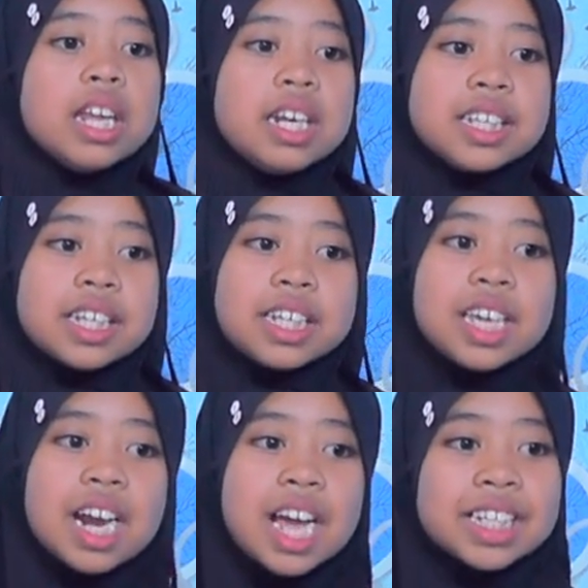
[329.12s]
Dan
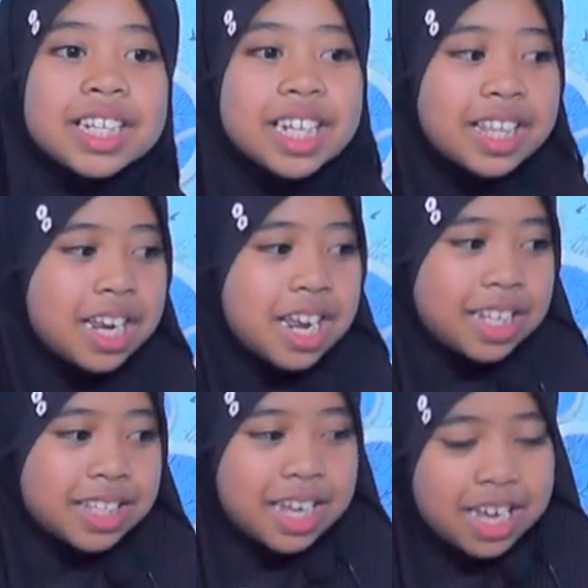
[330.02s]
sekianlah cerita
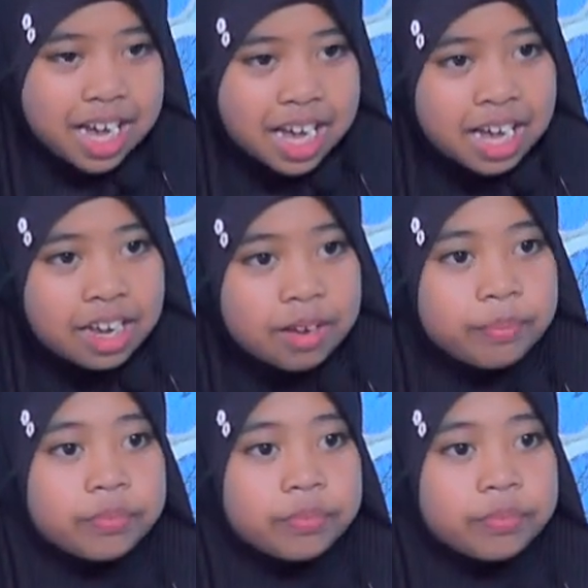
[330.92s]
dari saya.